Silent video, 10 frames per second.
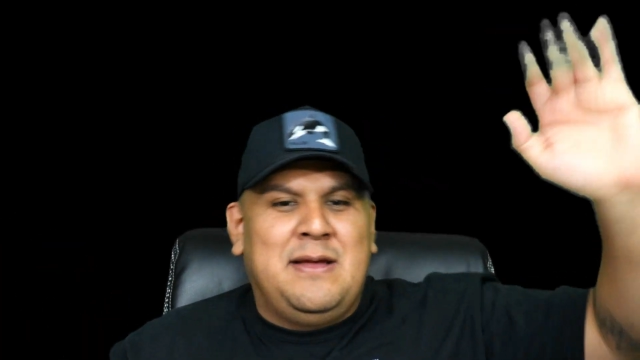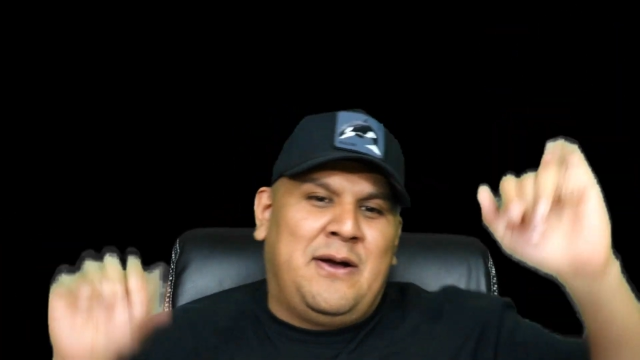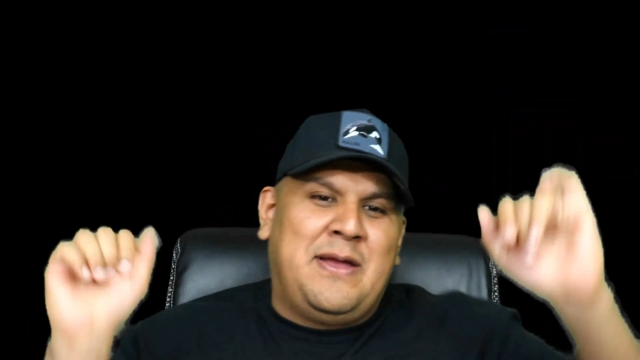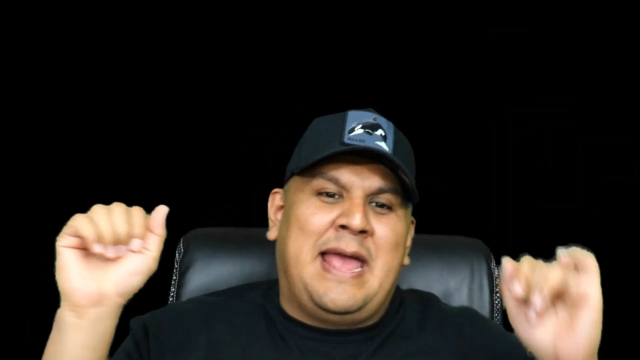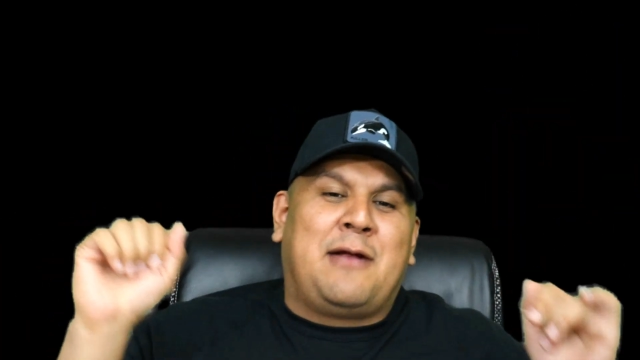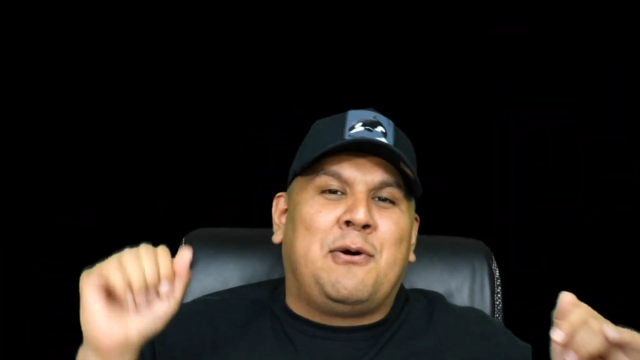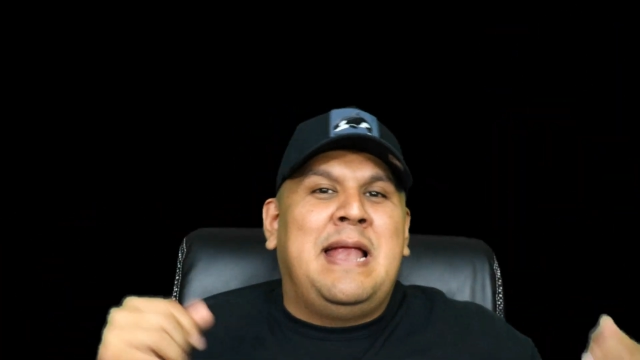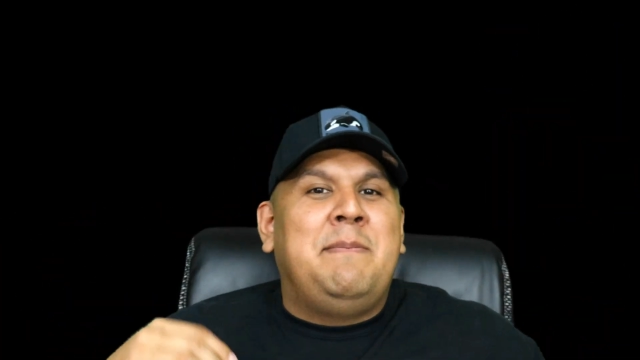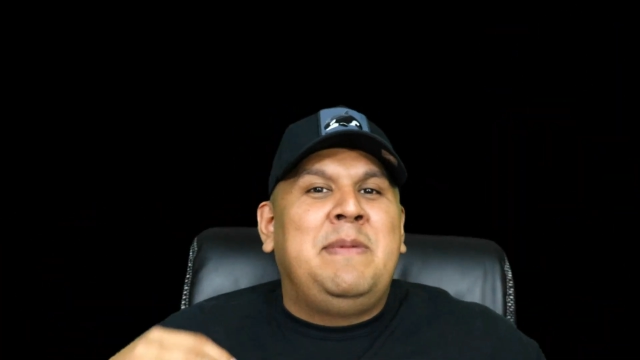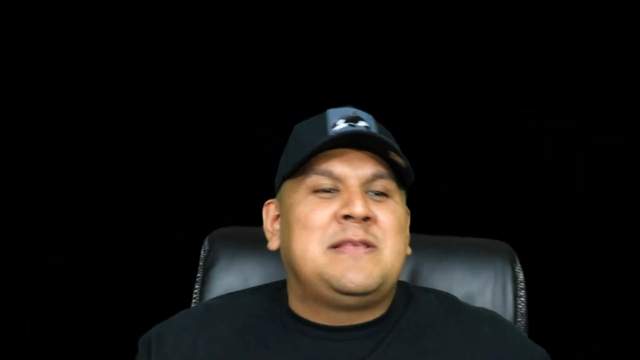oye, con
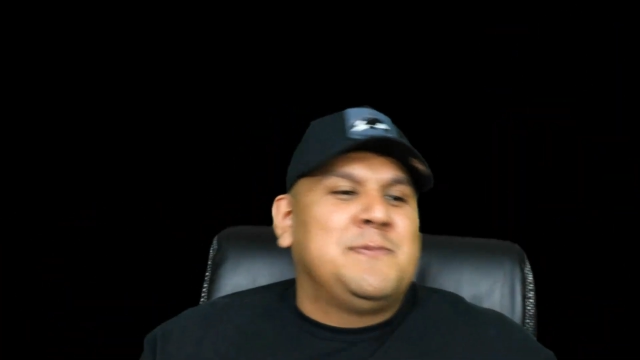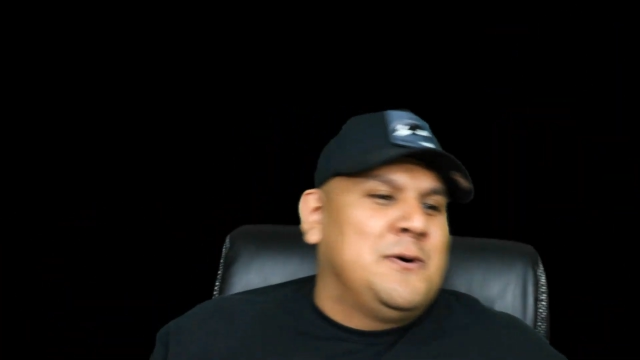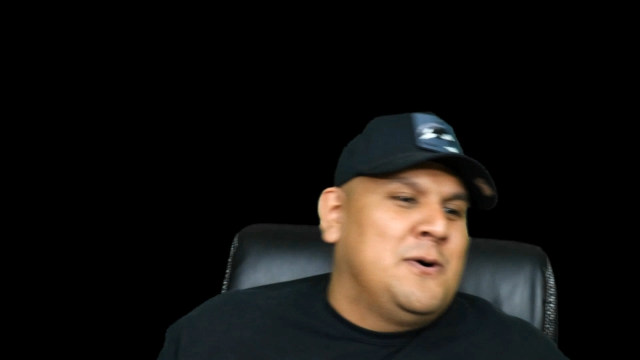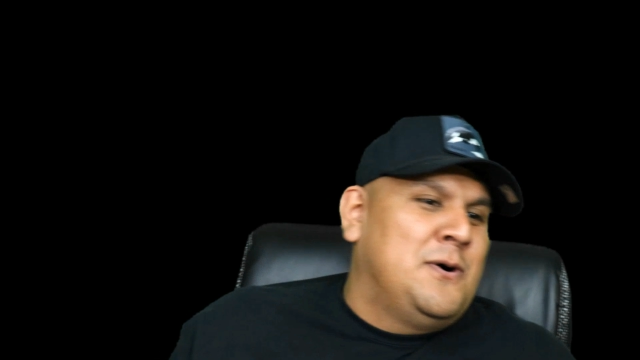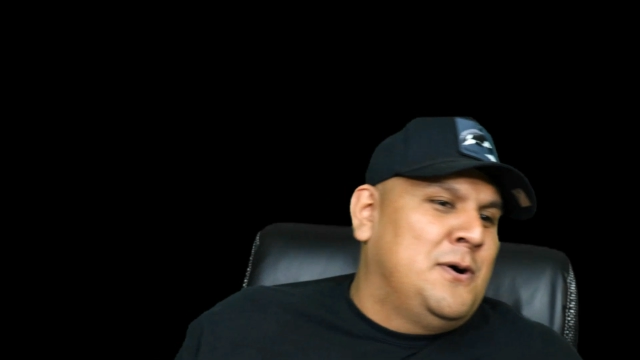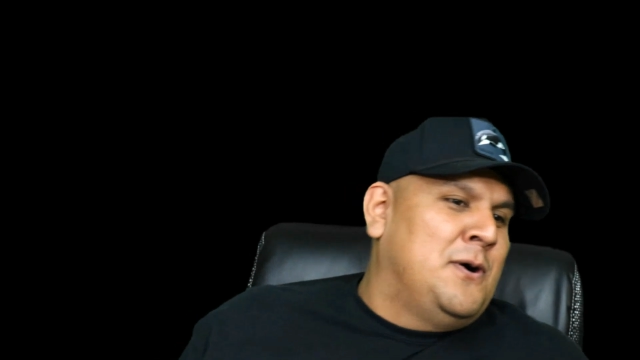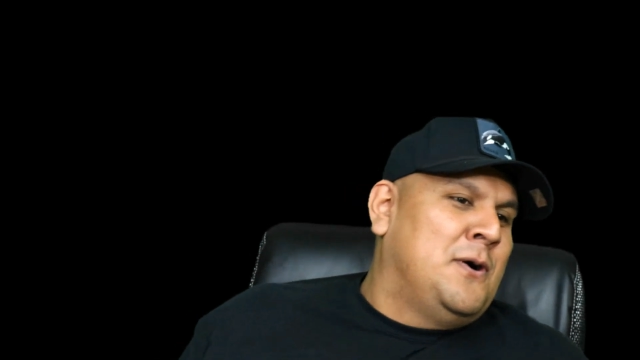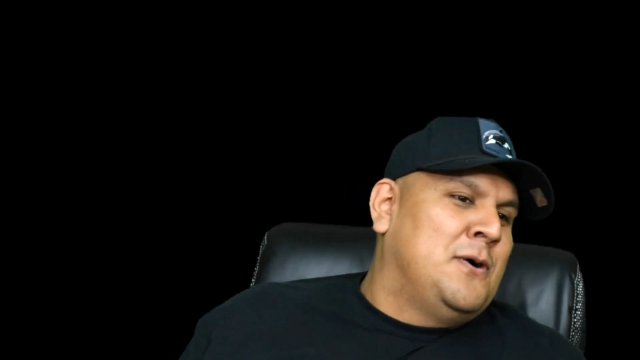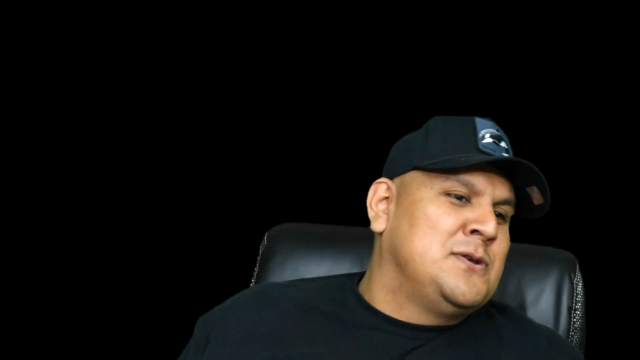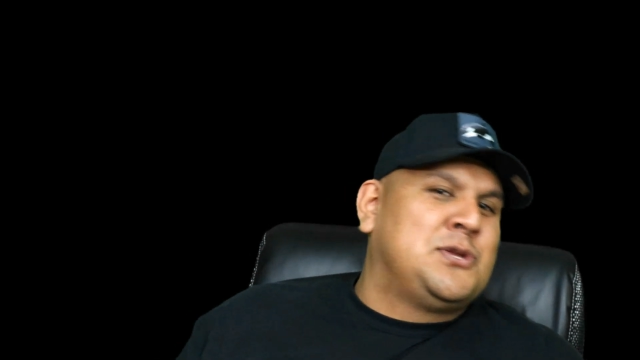el
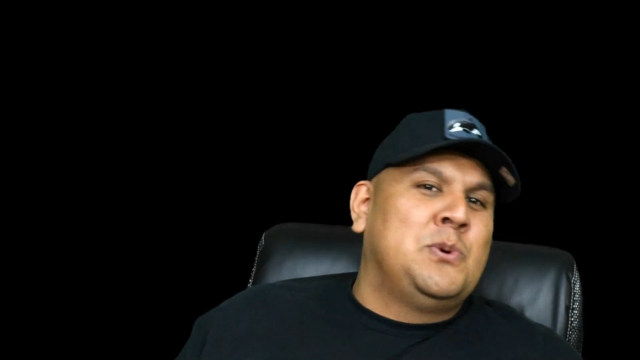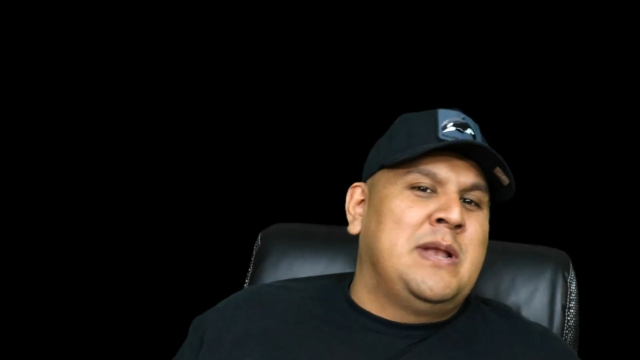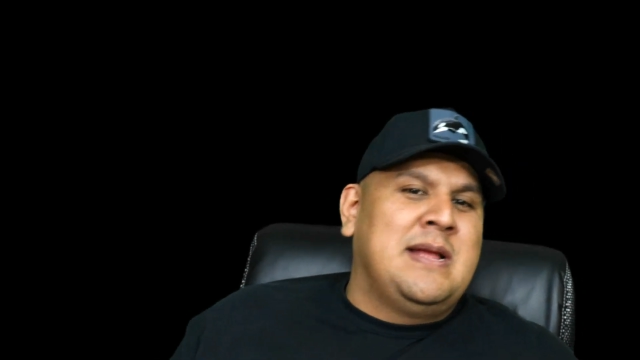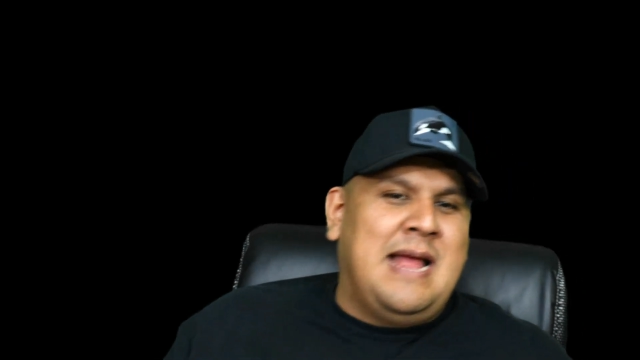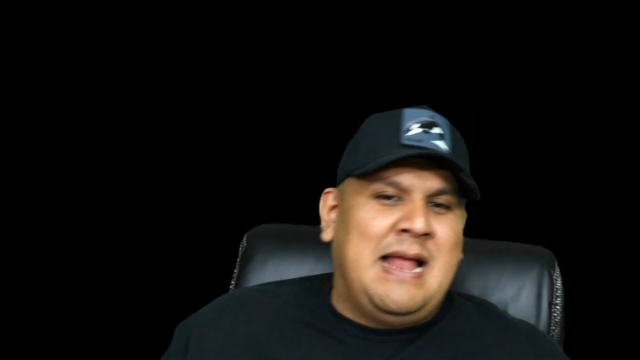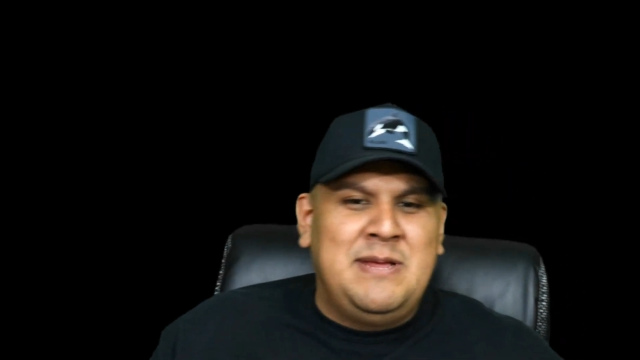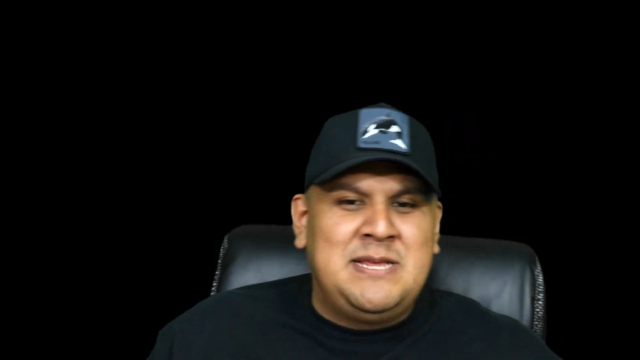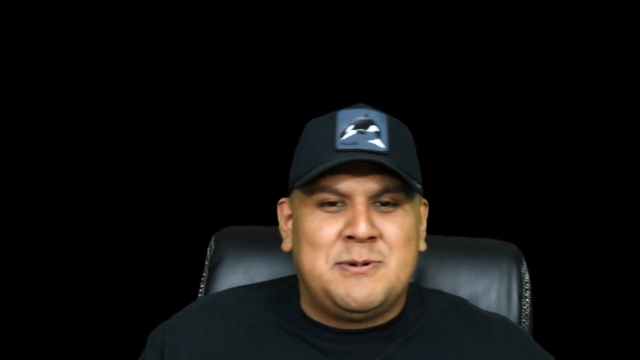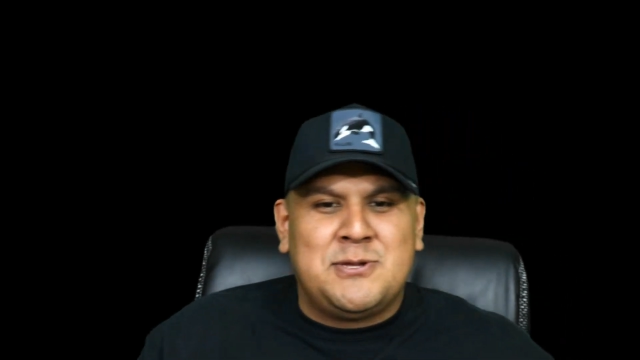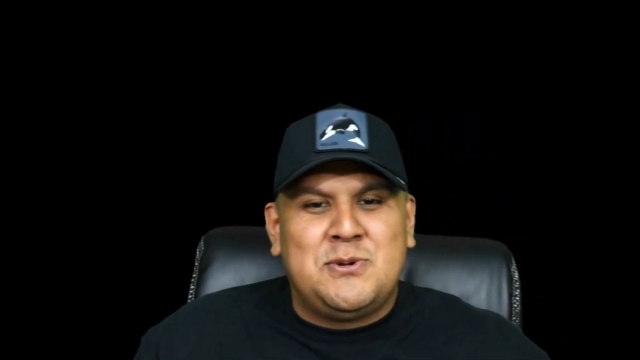mismo suit, el
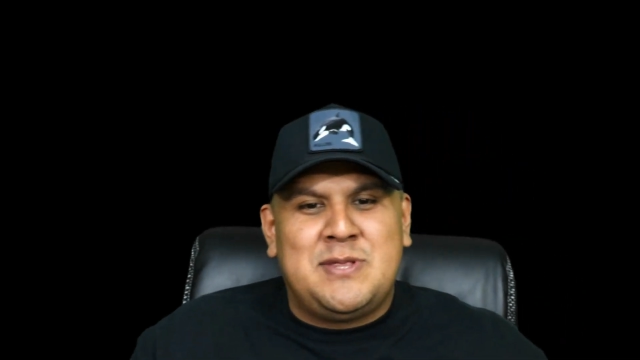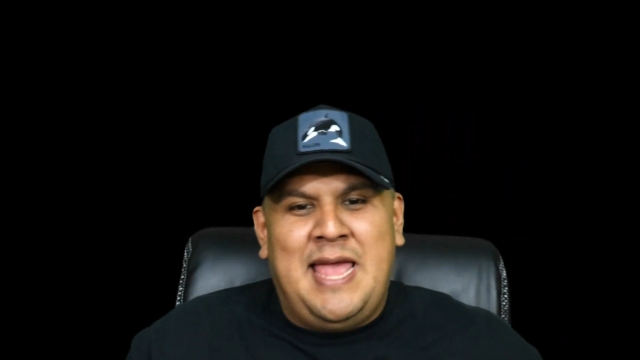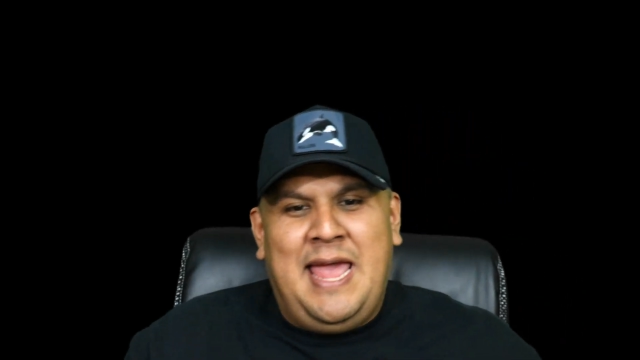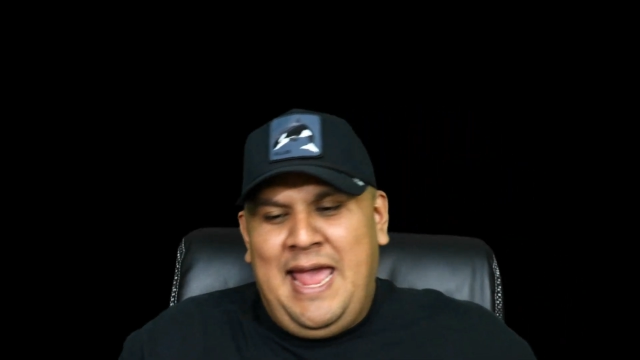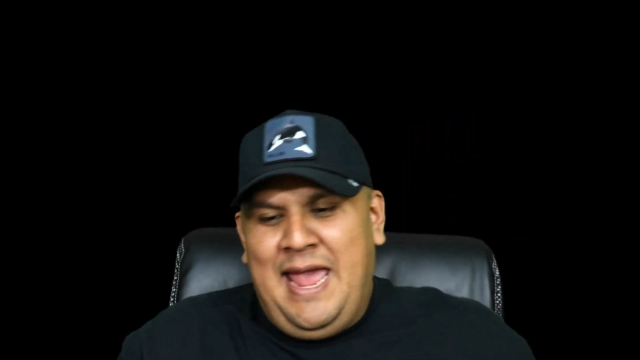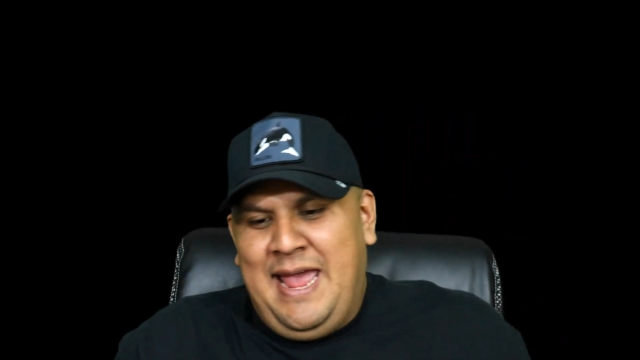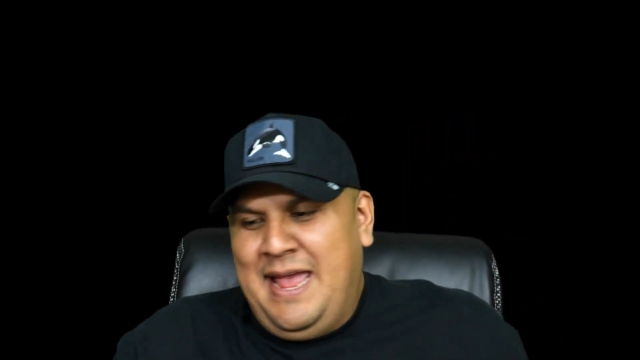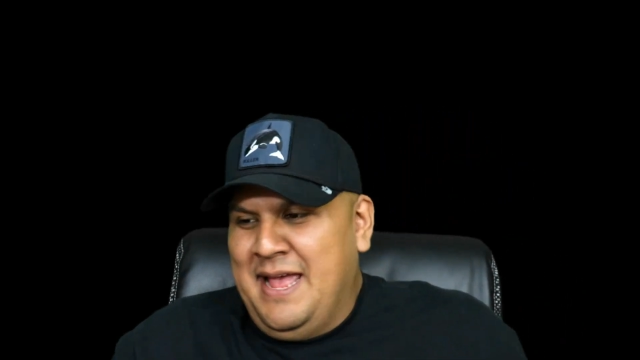mismo suit de,